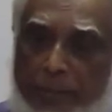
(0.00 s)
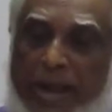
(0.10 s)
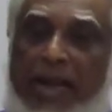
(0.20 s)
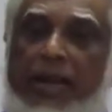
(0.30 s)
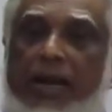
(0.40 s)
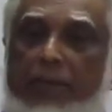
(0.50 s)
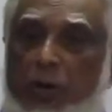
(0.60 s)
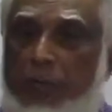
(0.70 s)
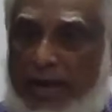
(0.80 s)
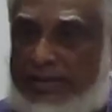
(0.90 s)
মেল
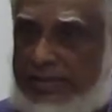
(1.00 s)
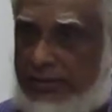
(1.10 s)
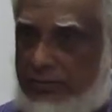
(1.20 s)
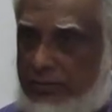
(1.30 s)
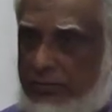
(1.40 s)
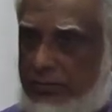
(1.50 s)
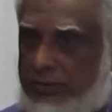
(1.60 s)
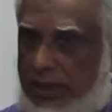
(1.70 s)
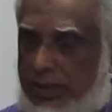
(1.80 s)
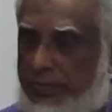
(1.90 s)
এবং মাদি
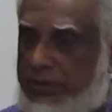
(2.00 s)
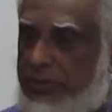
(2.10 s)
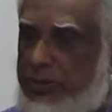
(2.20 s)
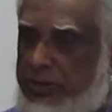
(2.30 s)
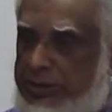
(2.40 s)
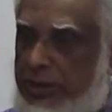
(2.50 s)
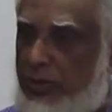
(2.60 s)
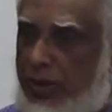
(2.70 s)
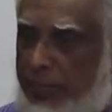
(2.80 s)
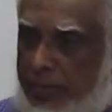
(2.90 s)
থার্ড পার্সন
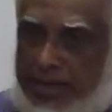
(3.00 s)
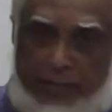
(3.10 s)
সিঙ্গুলার মেল